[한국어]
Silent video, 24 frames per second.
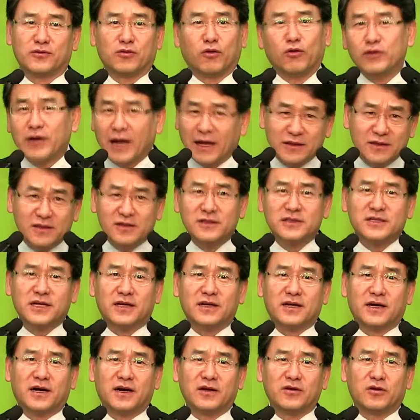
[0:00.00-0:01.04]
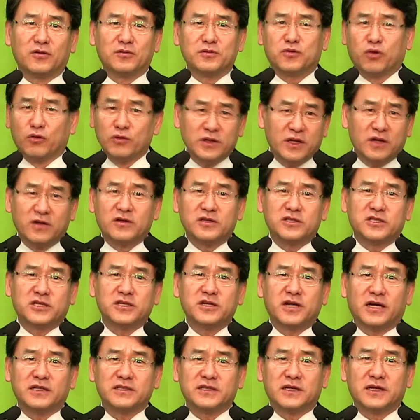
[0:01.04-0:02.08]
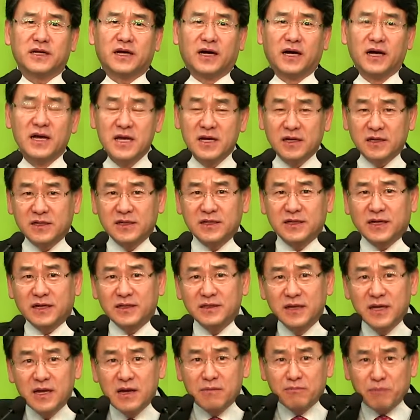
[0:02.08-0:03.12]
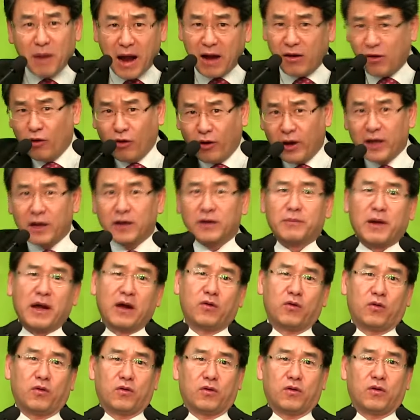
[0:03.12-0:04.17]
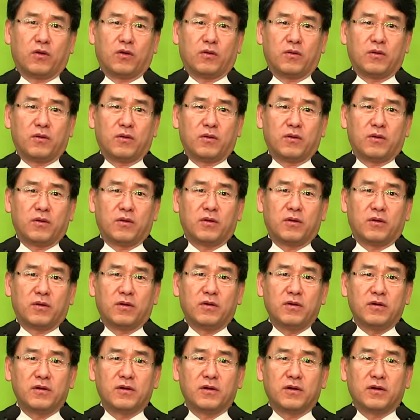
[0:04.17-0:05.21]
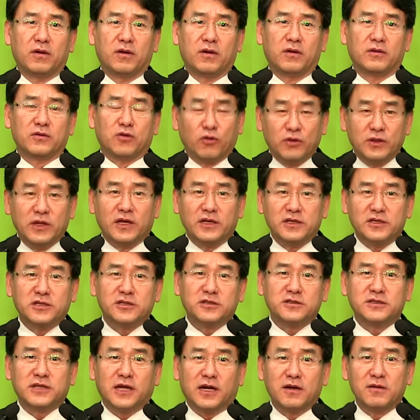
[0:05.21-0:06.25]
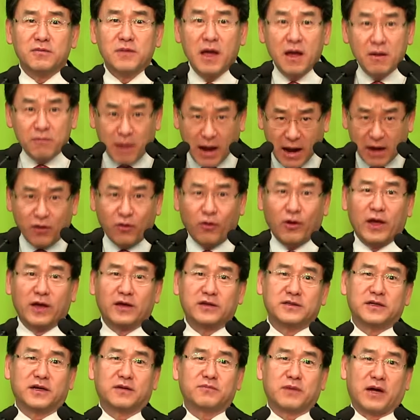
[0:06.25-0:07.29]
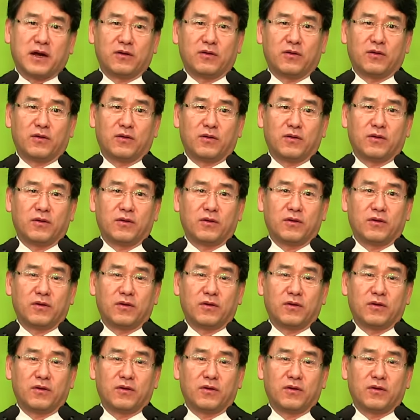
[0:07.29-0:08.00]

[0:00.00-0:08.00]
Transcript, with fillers: 돈 안 들잖아. 여러분 돈 내는 거 싫어하잖아. 그러니까 말로 해요, 그 말로. 어? 돈 내기 싫은 사람 말로 해, 그냥 말로.